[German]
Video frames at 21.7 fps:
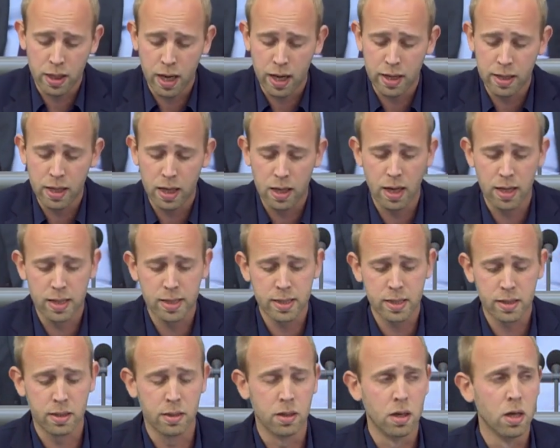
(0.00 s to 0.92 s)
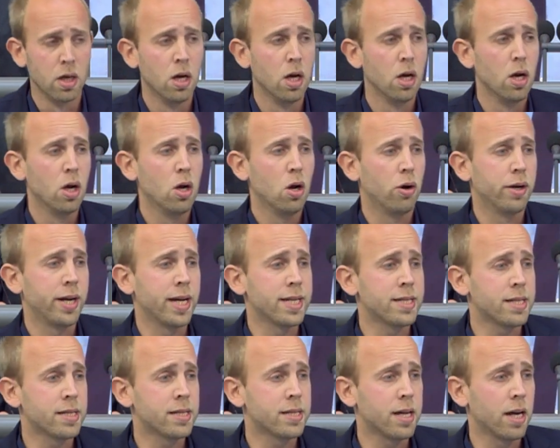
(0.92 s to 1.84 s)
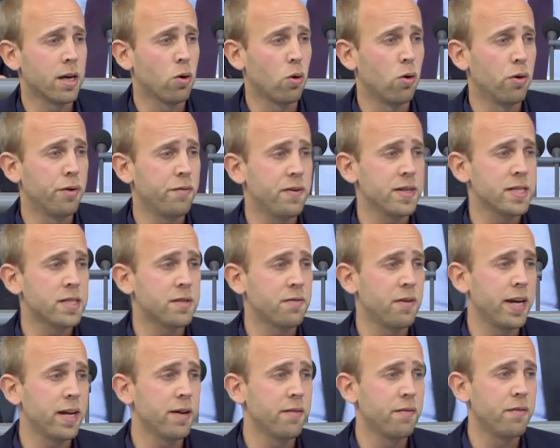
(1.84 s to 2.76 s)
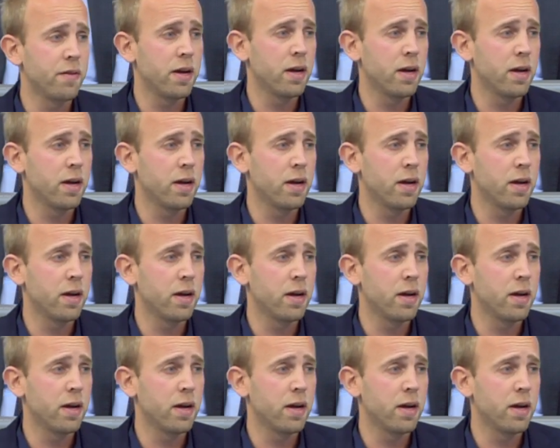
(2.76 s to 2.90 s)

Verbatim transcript: keiner leisten. Und das ist der Grund, weswegen